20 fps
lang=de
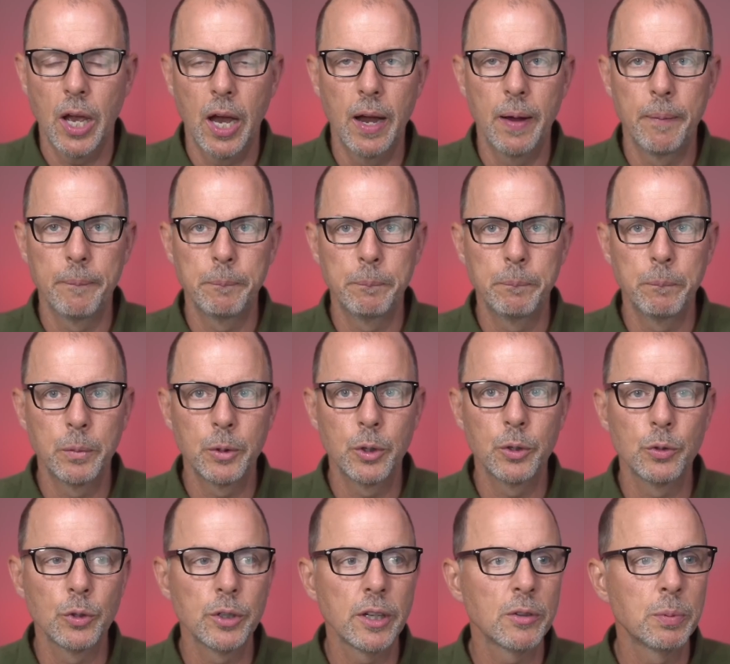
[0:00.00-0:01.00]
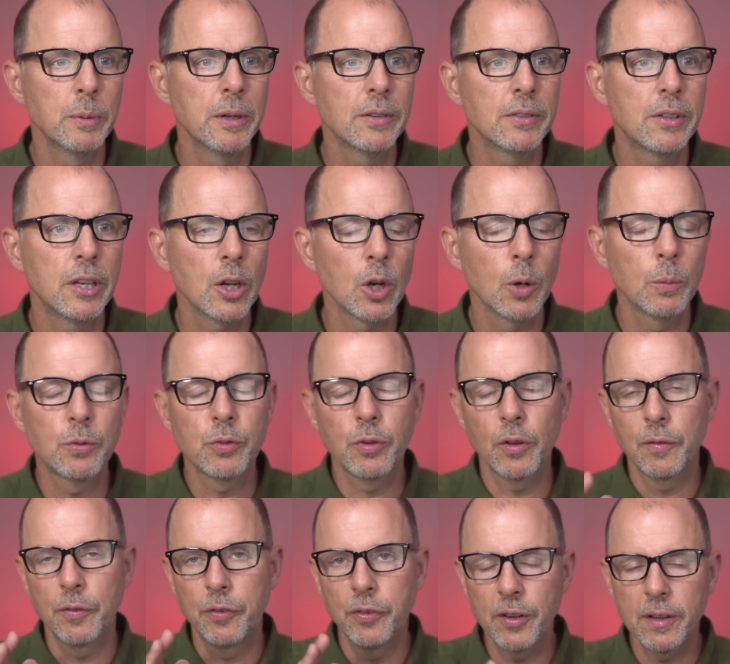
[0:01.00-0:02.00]
ja, Gesundheitsministeriums
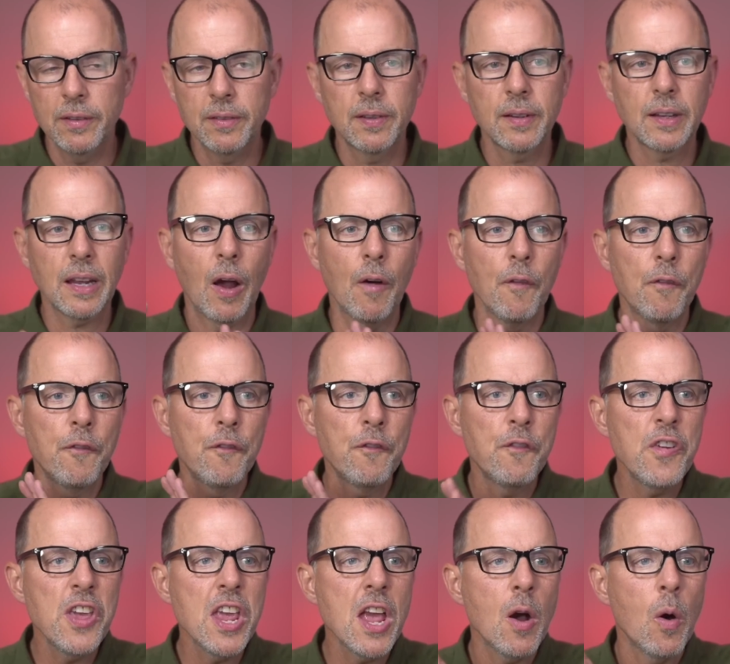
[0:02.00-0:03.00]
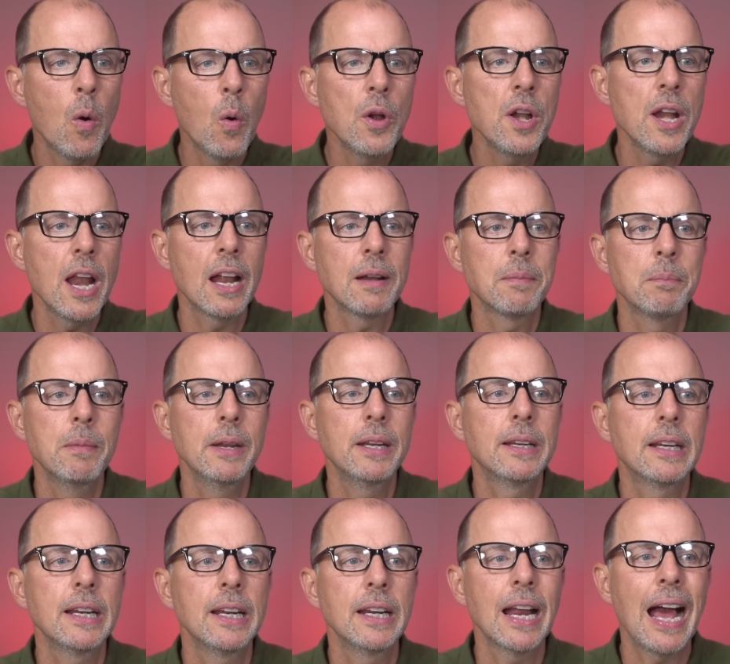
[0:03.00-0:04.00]
von 40 auf 400
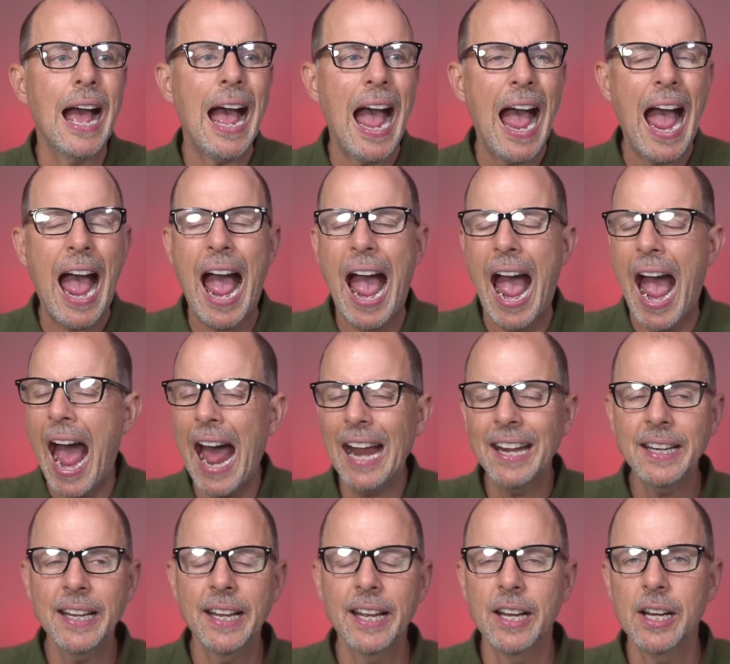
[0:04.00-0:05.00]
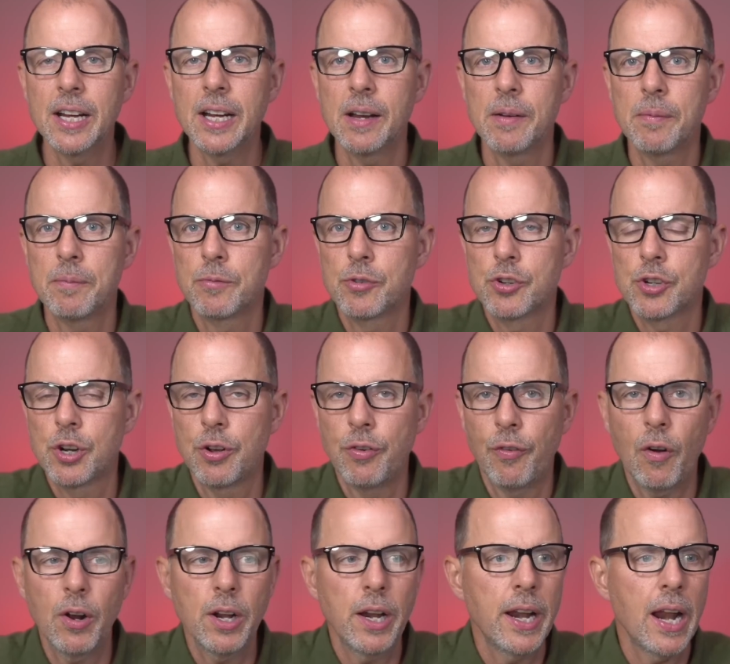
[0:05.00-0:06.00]
Mitglieder angekommen
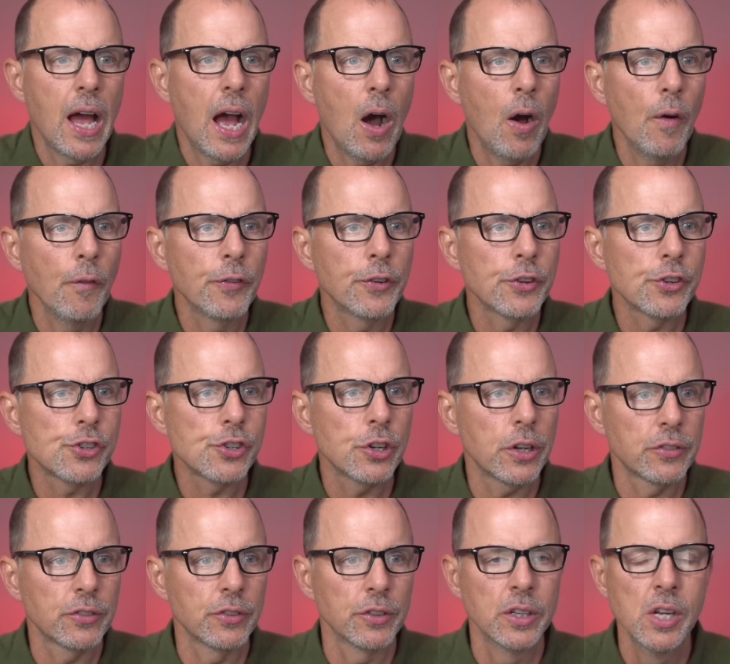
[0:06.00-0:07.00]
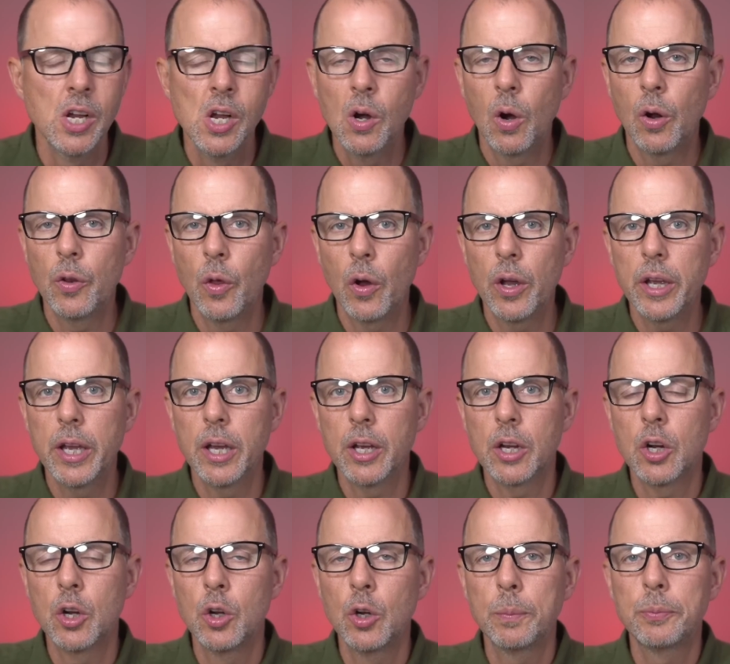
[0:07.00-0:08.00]
Quollen aufgeschossen. Und
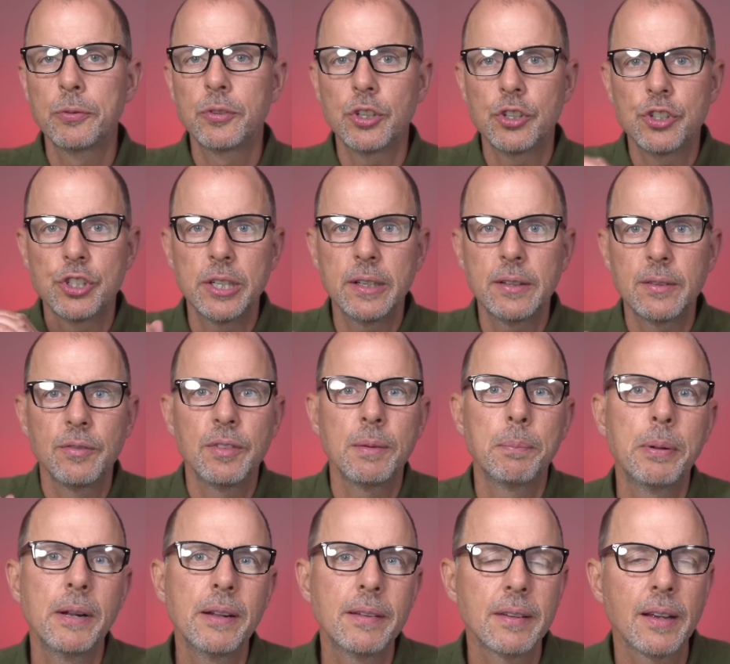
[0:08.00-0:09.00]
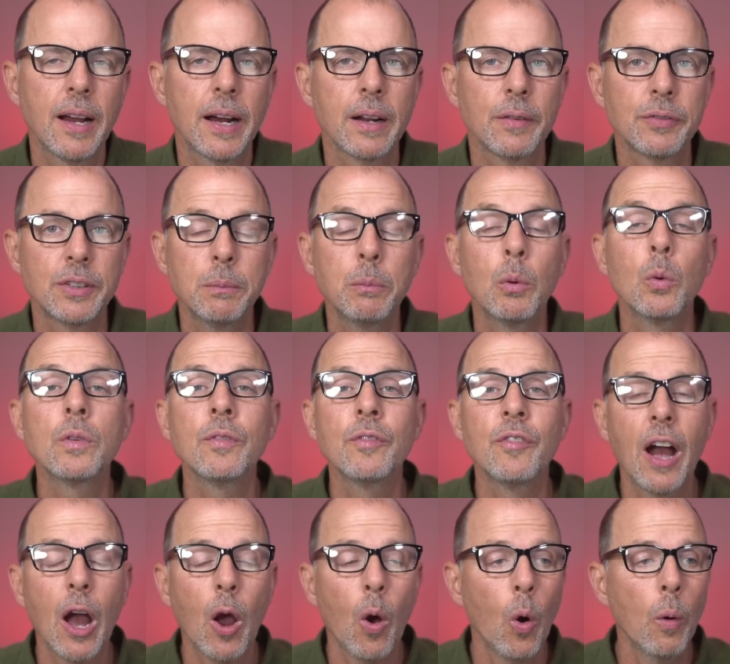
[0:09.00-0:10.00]
neue Clubs, die schießen wie Pilze gerade auf den
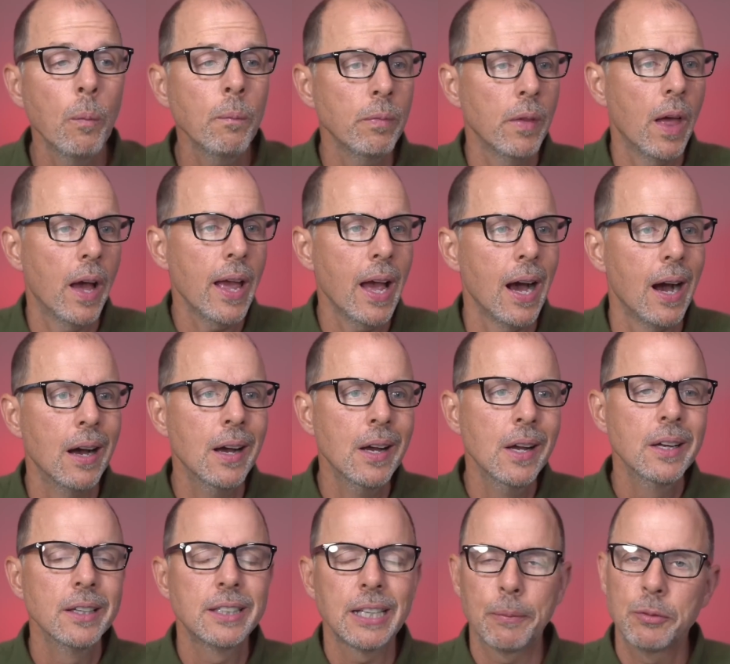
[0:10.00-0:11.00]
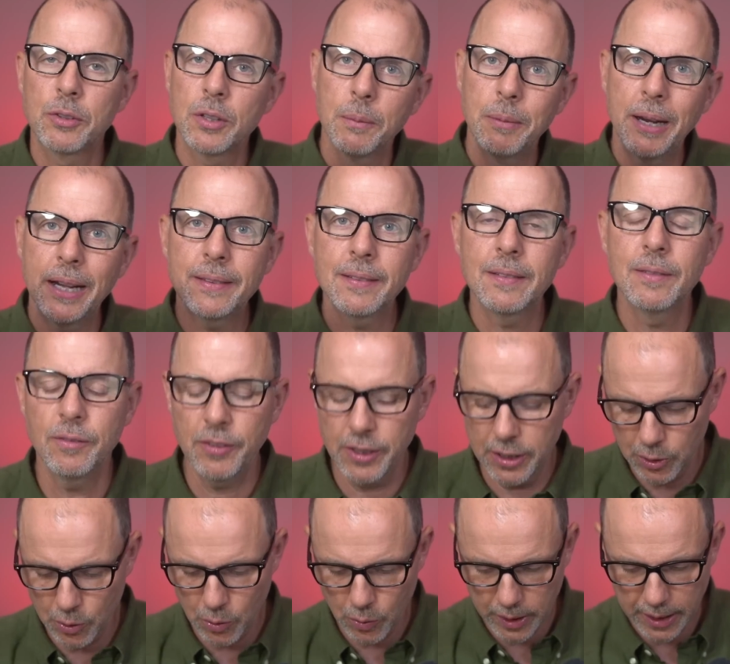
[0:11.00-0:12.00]
Boden. Warum? Naja, ich habe es im letzten
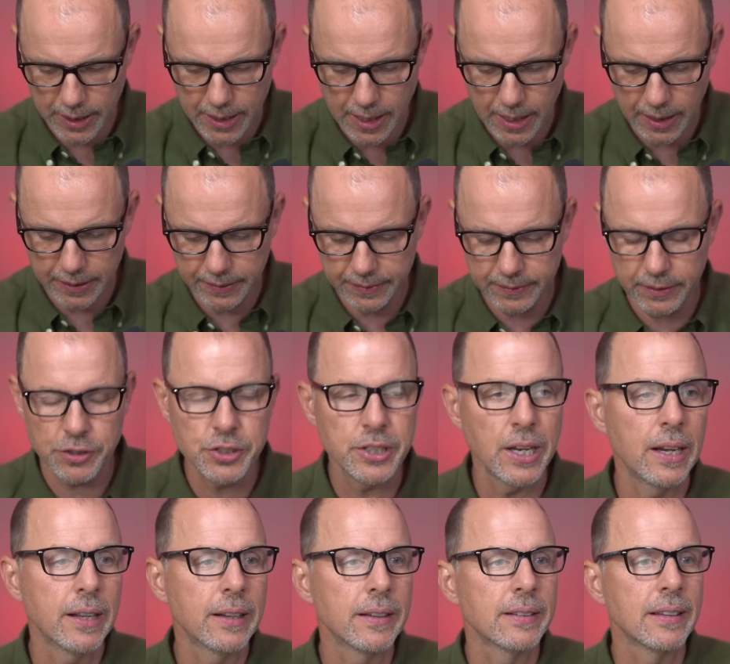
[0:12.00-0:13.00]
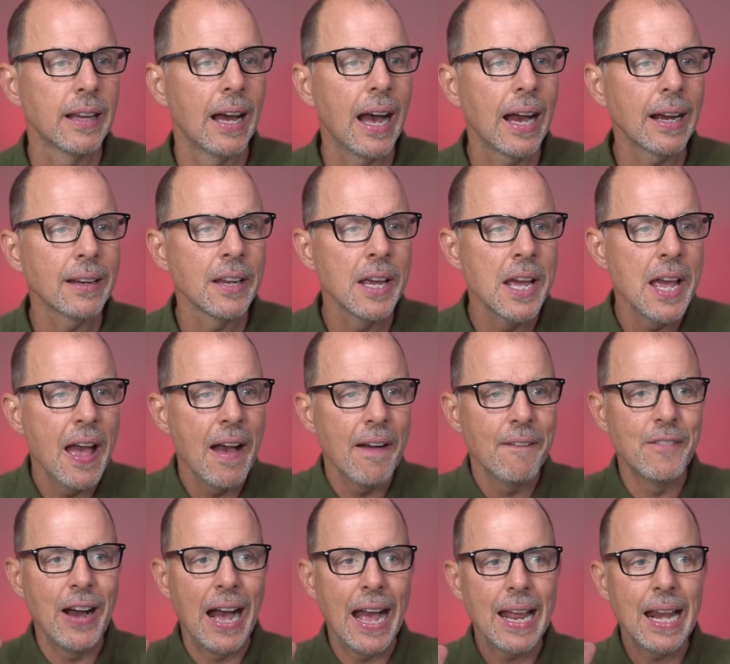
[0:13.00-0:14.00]
Video hier an dieser Stelle gesagt,
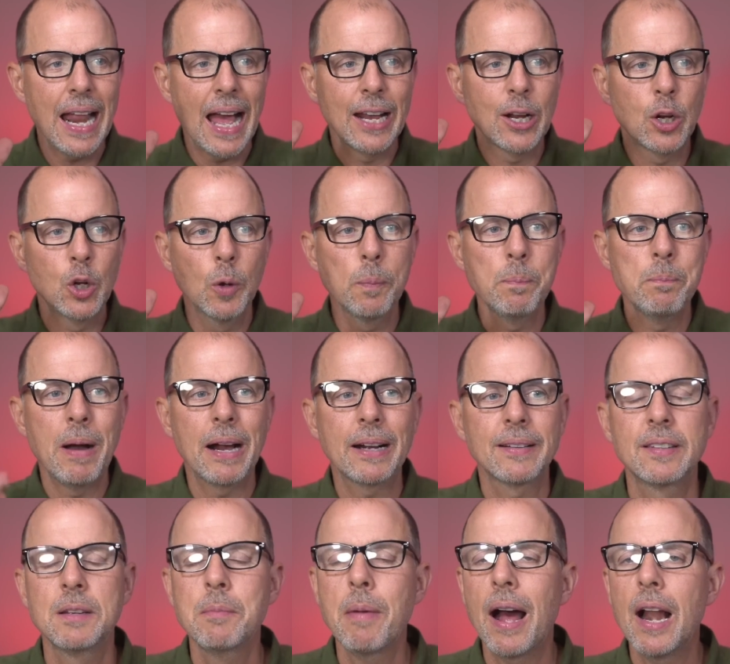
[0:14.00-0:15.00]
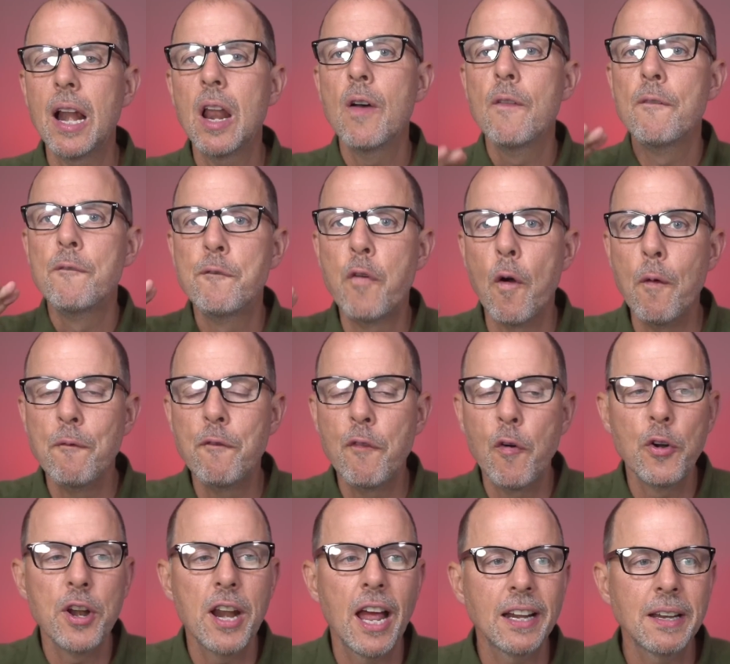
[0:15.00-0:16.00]
weil ein Club maximal
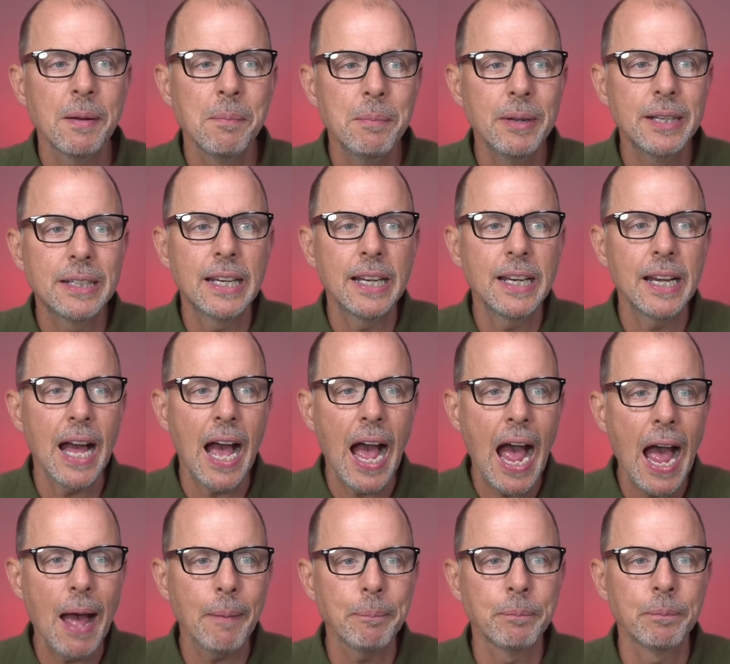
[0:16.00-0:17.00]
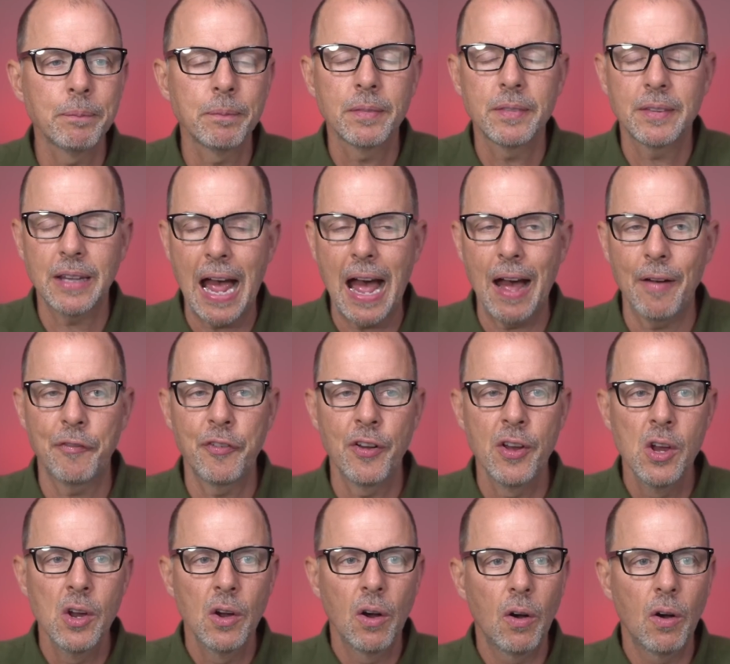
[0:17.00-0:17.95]
500 Mitglieder haben darf.